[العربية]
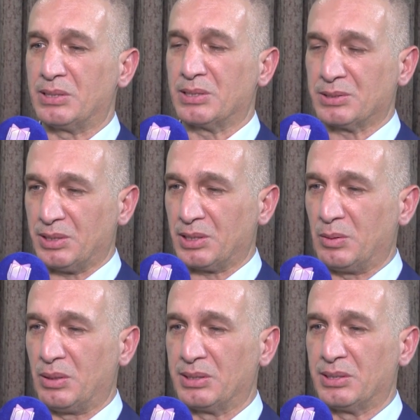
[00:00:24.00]
تشريع
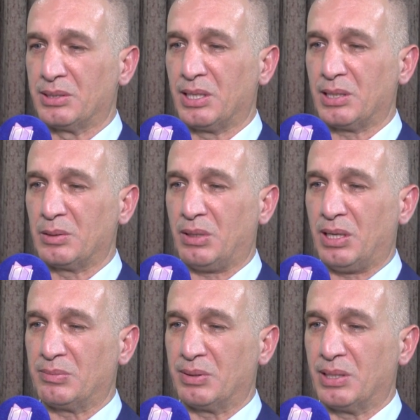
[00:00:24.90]
القوانين داخل
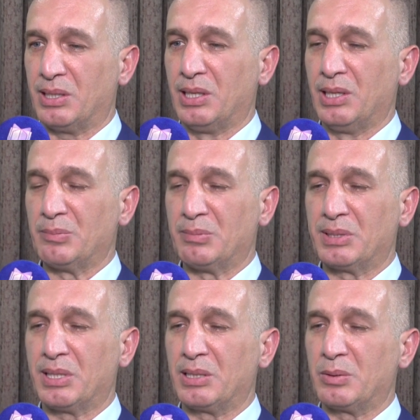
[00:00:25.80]
المحافظة
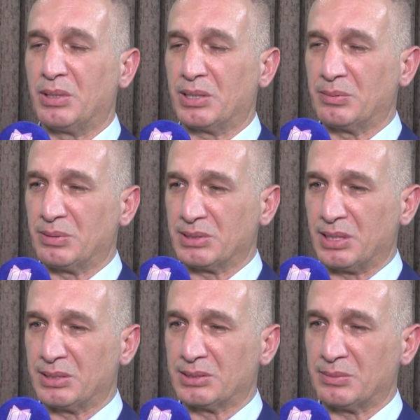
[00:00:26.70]
بالتالي هناك
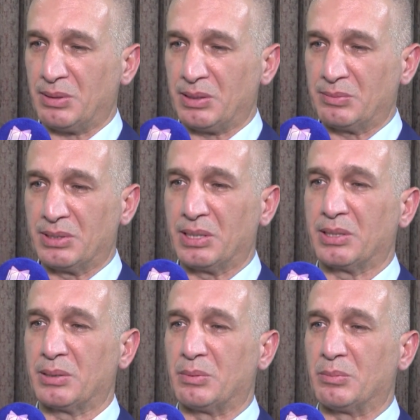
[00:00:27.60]
الفساد استفحل في
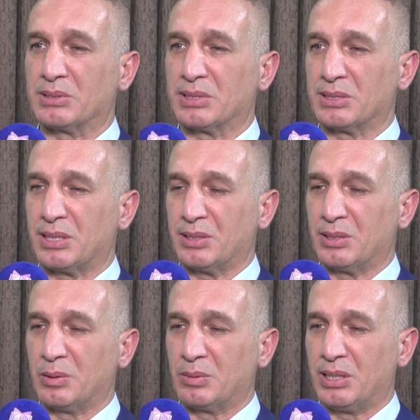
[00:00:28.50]
كثير من مؤسسات
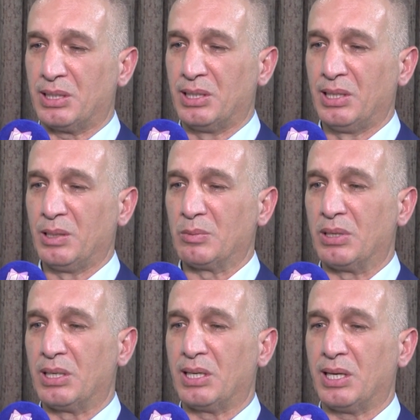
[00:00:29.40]
الدولة
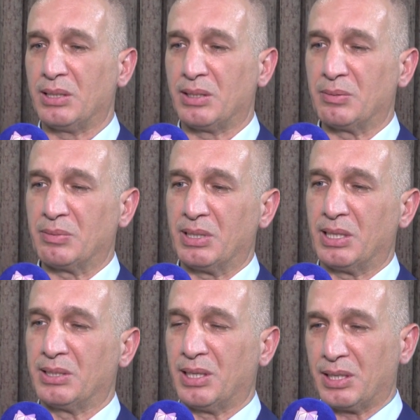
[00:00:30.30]
وأيضا
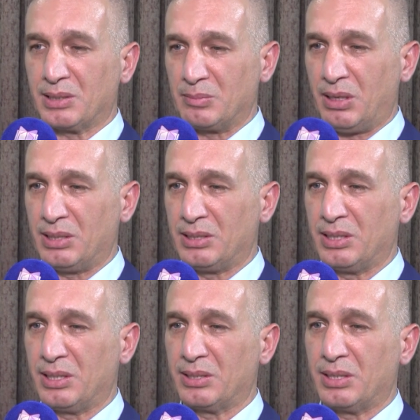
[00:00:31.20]
في الإدارات
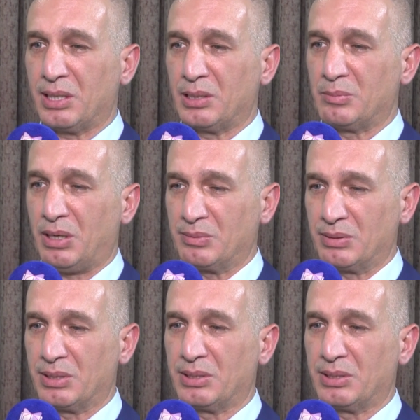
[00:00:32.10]
المحلية داخل المحافظه